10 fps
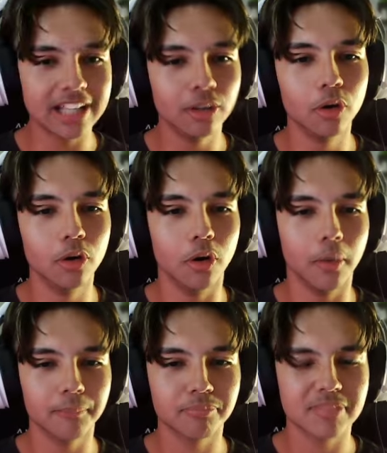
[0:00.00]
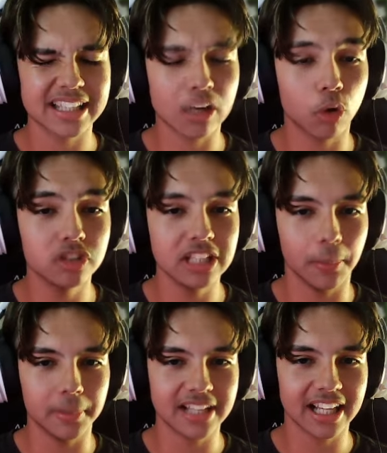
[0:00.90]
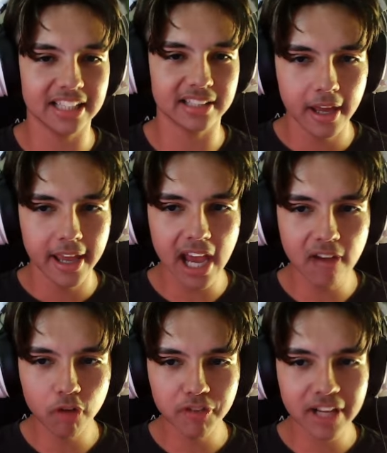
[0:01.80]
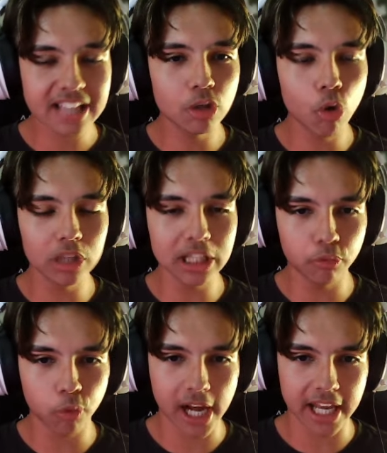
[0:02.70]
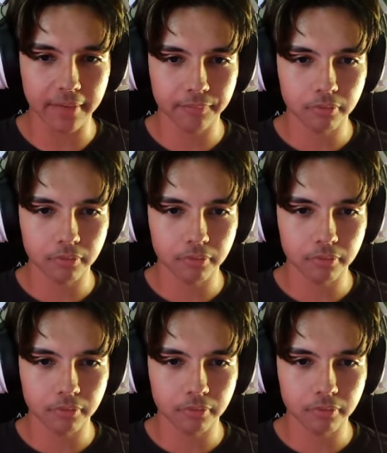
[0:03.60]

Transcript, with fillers: No na cozinha, eu pensei que ia entrar. Eu vou ficar circulando o Freddy.